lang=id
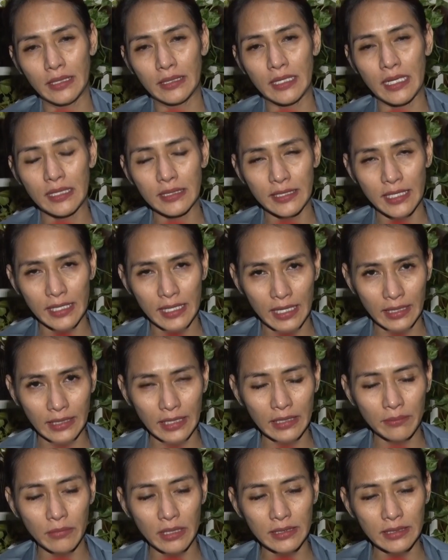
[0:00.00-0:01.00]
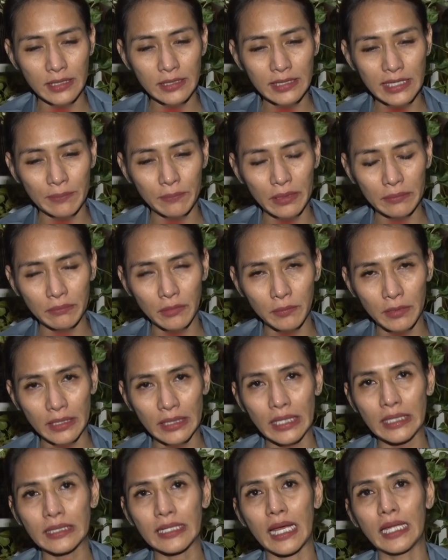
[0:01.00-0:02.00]
Dan saya yakin majelis dapat
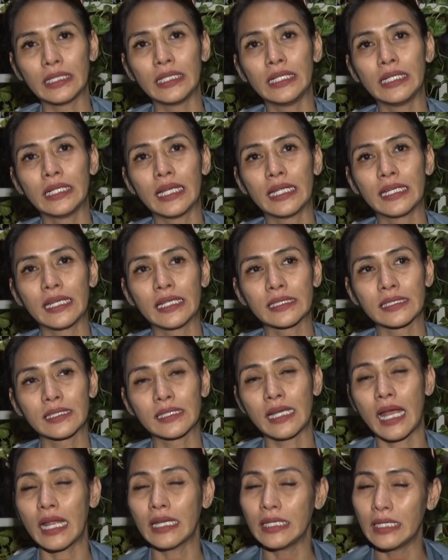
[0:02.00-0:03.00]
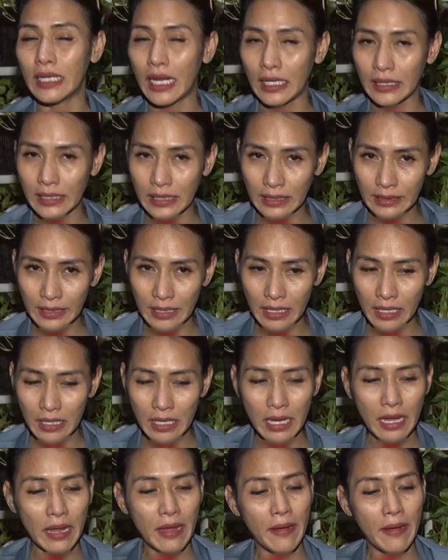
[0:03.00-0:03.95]
memberikan keadilan yang seadil-adilnya